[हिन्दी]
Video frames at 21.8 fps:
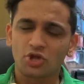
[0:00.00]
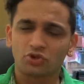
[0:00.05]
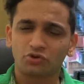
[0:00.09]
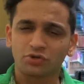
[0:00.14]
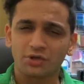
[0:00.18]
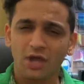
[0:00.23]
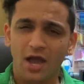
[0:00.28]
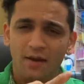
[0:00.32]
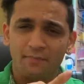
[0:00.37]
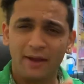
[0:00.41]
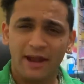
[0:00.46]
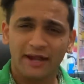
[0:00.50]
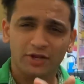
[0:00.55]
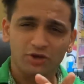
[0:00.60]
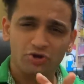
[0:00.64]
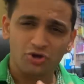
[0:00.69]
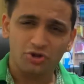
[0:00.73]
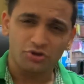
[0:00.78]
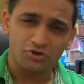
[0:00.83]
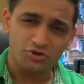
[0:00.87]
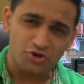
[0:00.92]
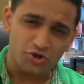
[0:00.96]
तो यहाँ बैठे
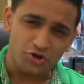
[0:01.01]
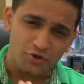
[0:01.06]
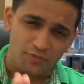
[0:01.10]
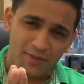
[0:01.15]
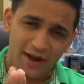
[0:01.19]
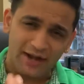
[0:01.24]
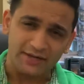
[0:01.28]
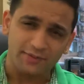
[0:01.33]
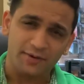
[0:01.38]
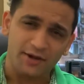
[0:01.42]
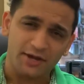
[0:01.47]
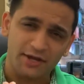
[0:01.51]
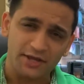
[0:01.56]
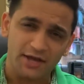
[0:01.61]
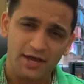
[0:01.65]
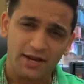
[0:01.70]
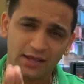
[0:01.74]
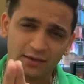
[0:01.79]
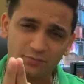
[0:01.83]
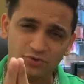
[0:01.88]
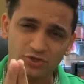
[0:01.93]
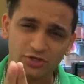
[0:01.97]
हुए थे यार तो बैठे बैठे
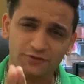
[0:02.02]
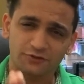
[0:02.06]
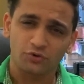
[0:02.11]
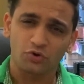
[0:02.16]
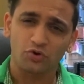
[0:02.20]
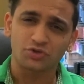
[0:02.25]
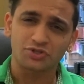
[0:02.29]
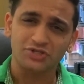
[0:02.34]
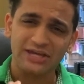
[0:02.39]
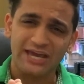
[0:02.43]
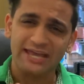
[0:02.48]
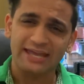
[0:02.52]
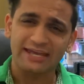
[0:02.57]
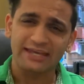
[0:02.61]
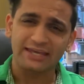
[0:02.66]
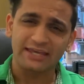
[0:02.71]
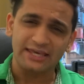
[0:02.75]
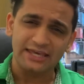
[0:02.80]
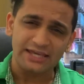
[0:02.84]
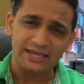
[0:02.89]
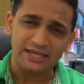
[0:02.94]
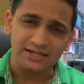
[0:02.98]
यार एक मुझे सोच आई
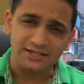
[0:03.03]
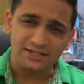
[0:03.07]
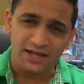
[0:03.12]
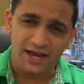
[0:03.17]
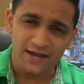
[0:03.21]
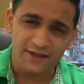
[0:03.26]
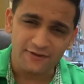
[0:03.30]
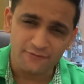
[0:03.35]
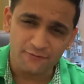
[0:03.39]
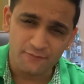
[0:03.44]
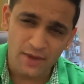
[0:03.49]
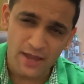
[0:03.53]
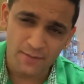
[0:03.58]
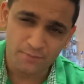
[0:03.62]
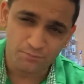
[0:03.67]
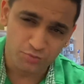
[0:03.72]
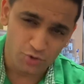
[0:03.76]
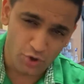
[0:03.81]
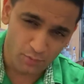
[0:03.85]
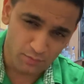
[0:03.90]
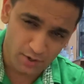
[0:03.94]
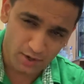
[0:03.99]
कि लाइफ में
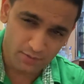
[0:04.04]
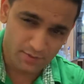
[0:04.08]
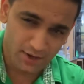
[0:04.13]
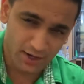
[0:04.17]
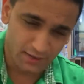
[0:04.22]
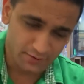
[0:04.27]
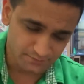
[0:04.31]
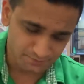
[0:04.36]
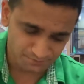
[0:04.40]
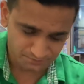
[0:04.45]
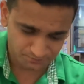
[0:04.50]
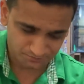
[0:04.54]
प्रॉब्लम है